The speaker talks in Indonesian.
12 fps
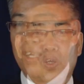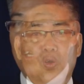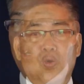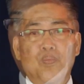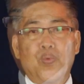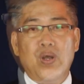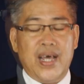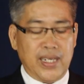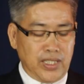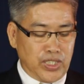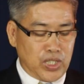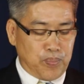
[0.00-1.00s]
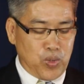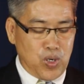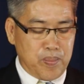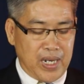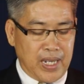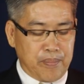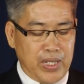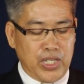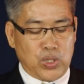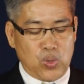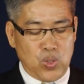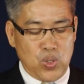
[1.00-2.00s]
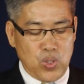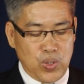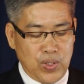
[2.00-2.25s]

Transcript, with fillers: Kumpulan sepuluh malam itu